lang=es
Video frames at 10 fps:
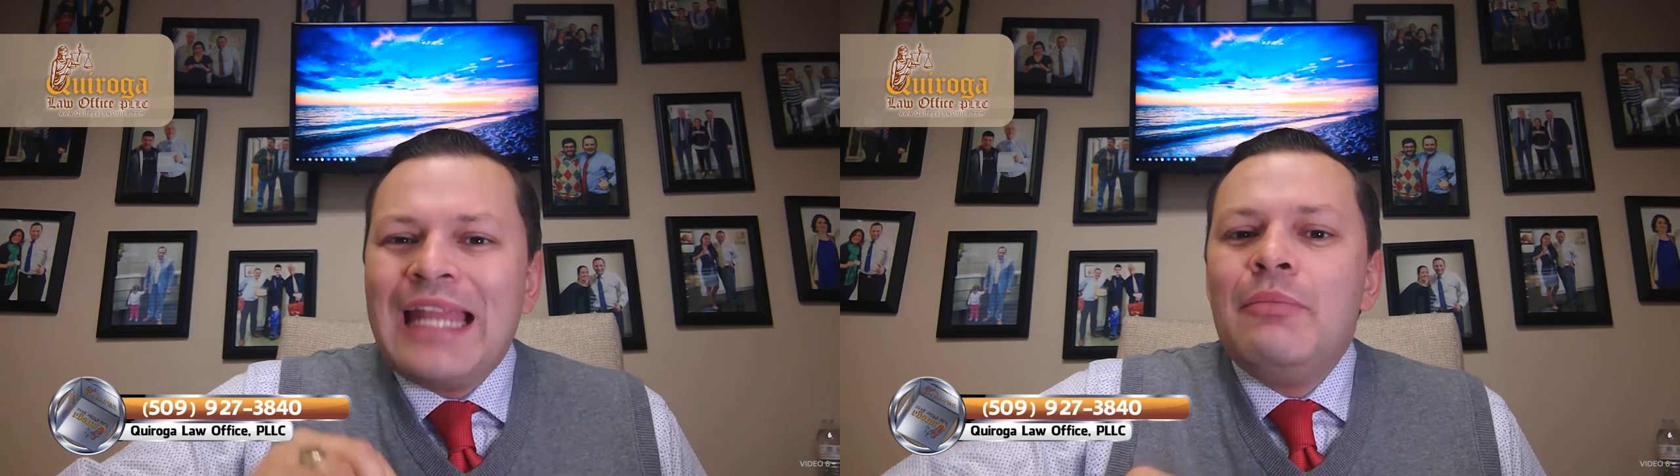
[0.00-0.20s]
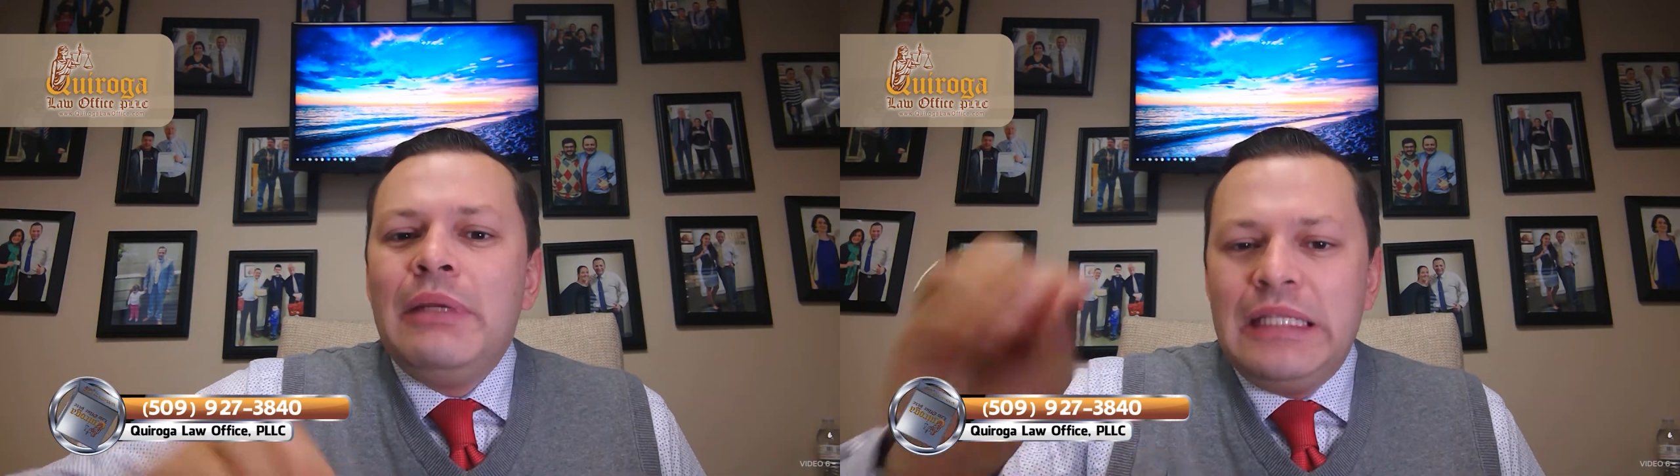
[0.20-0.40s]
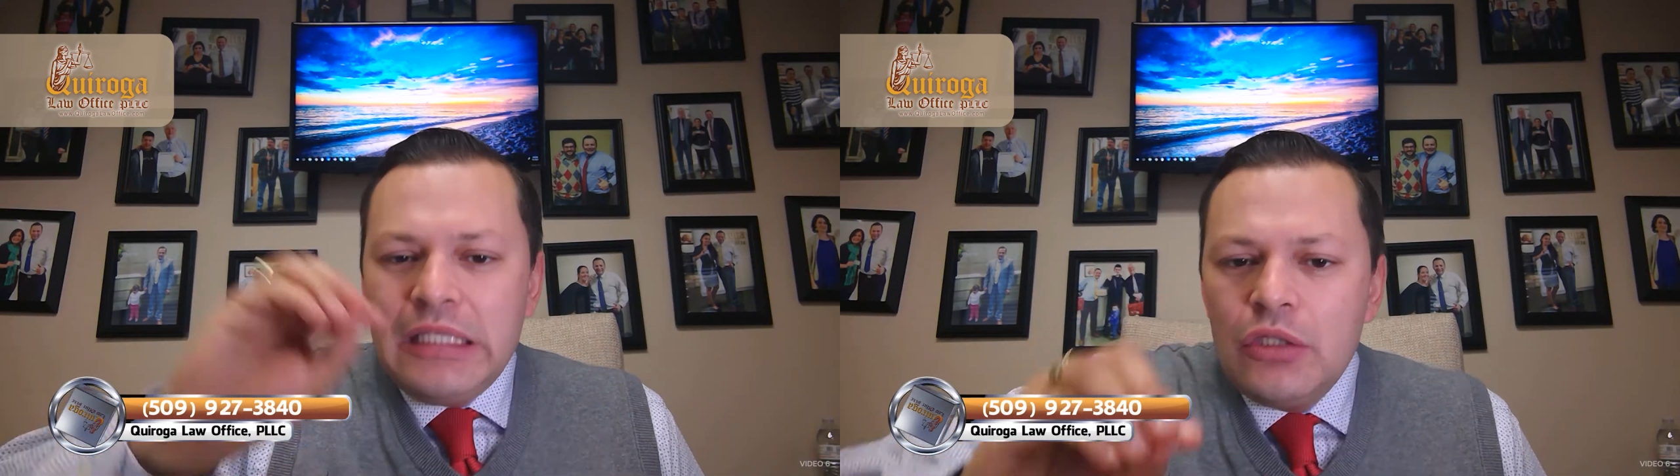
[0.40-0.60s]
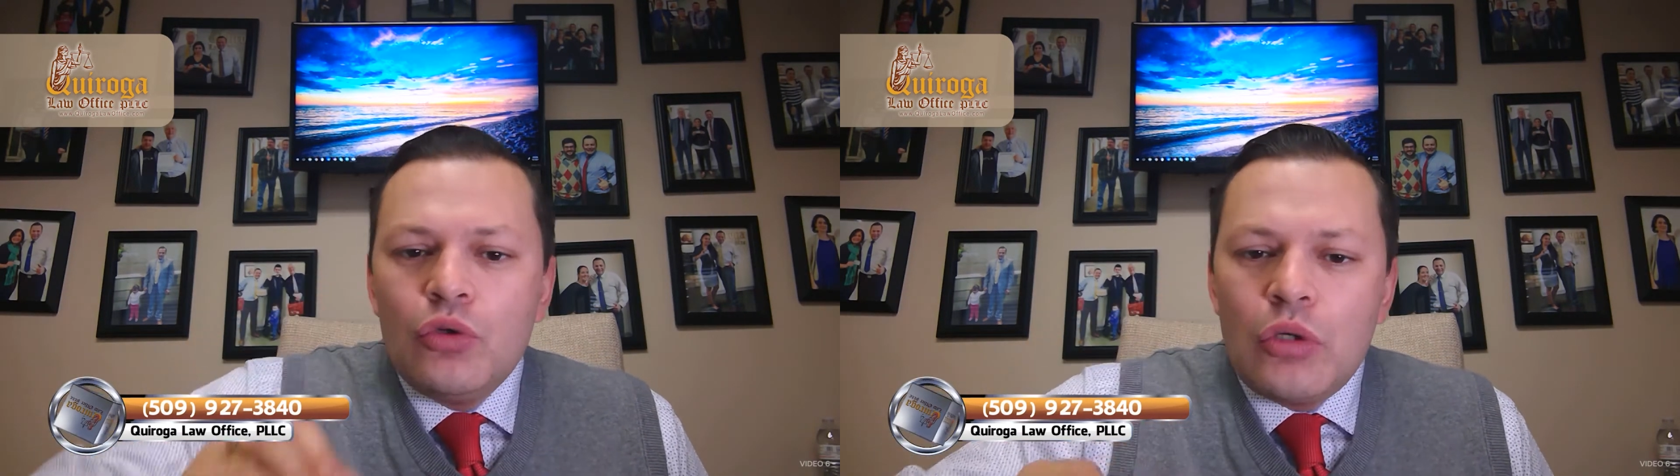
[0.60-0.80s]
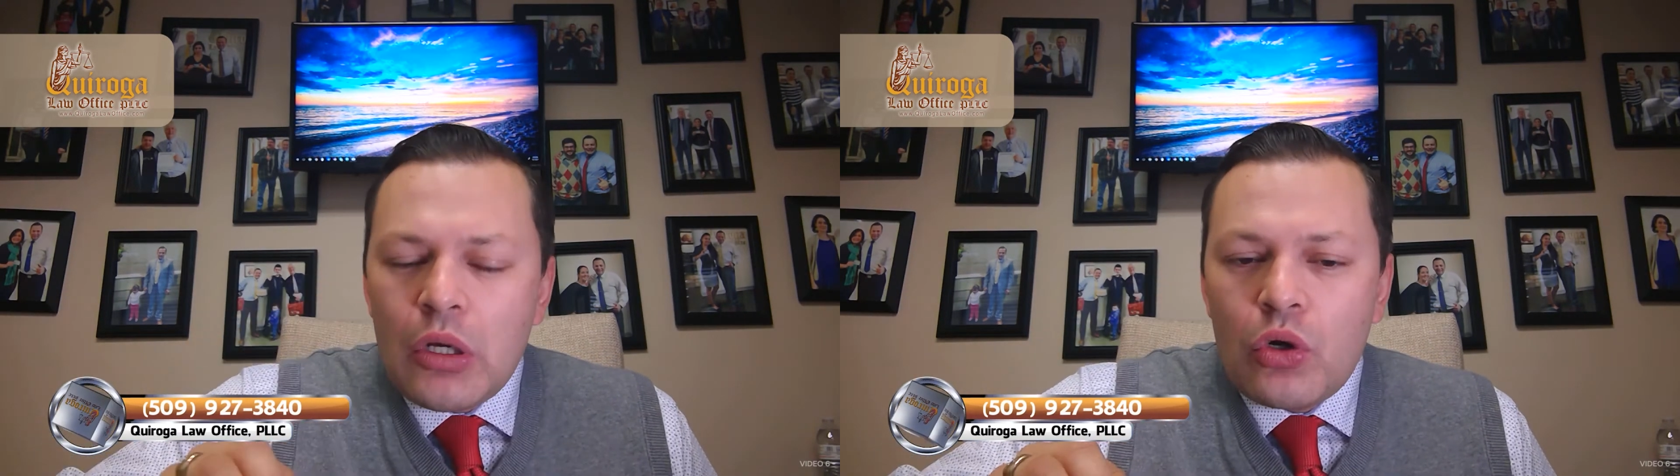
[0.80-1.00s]

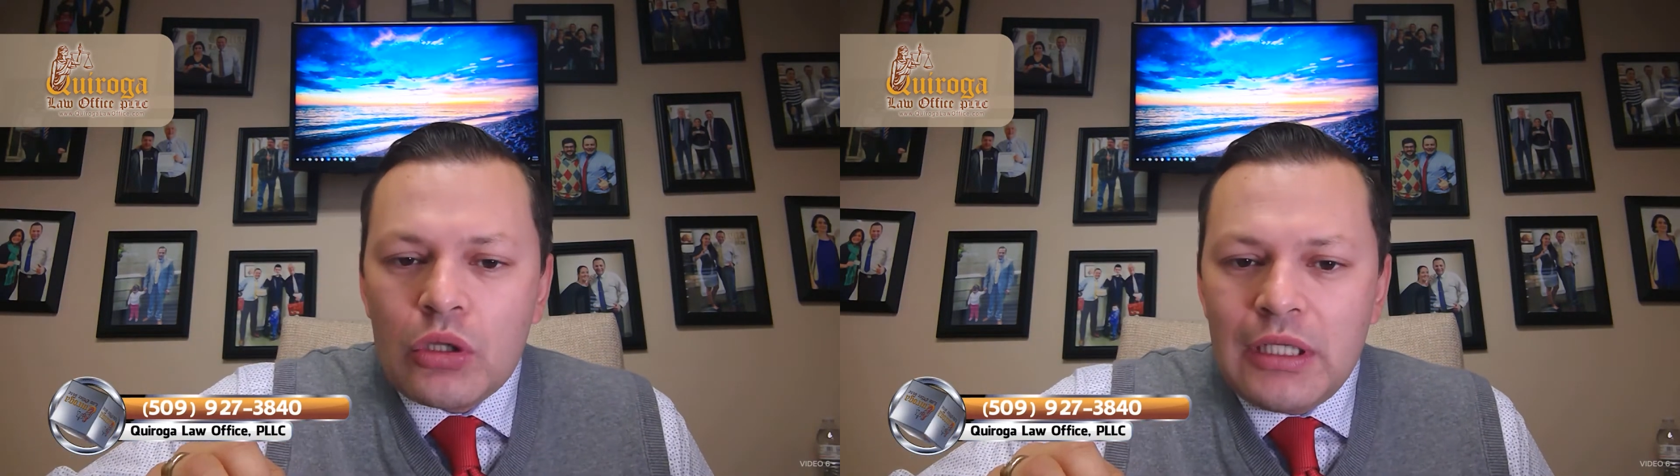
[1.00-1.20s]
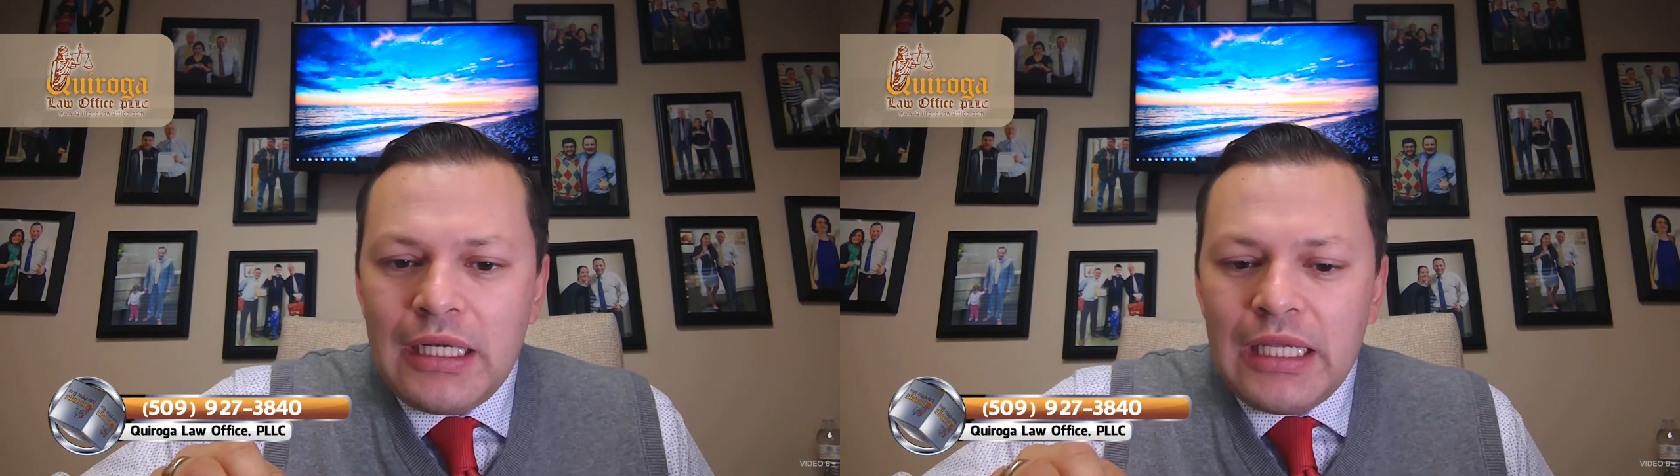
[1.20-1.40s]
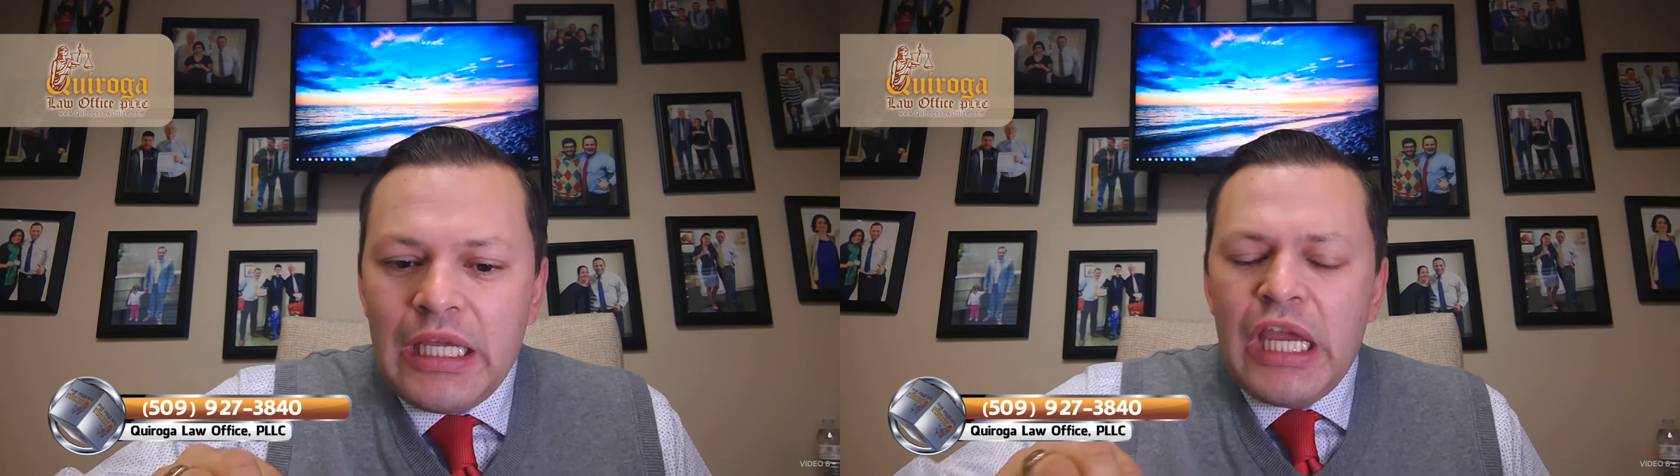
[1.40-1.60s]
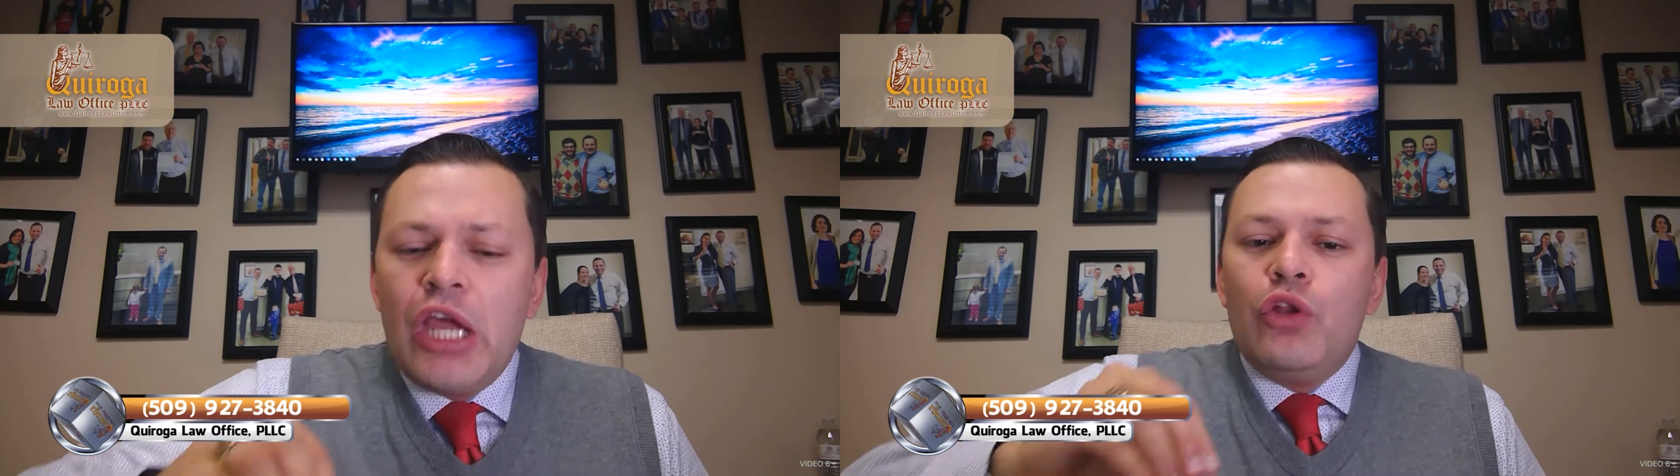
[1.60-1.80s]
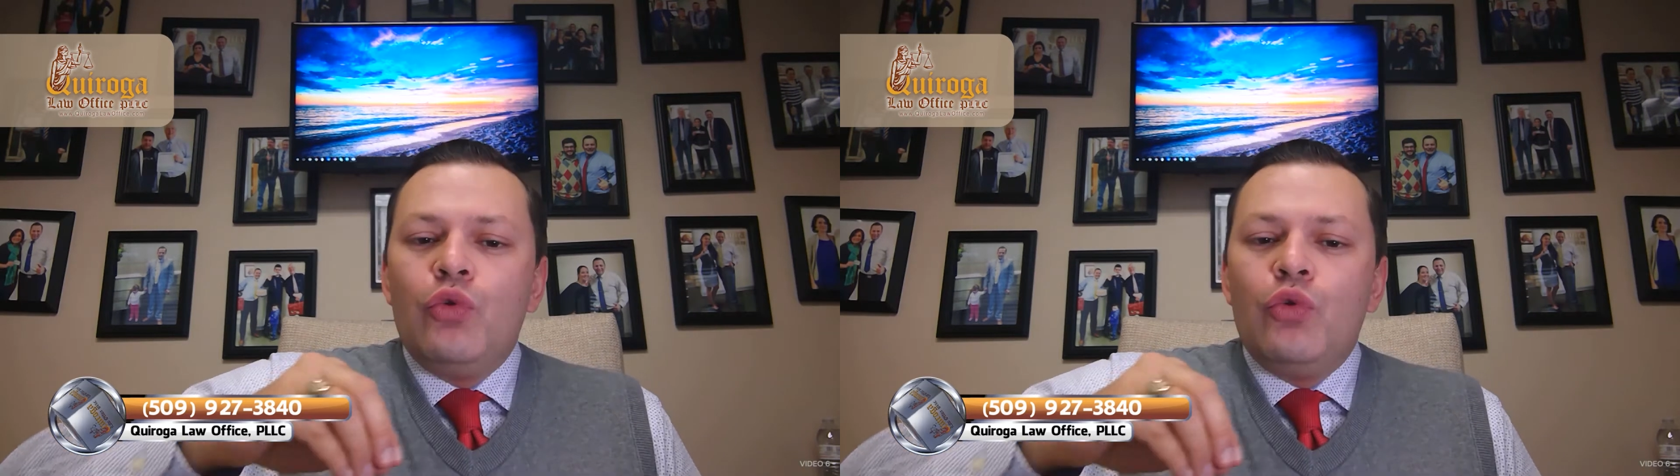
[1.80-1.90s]
admitido en una corte de la ley.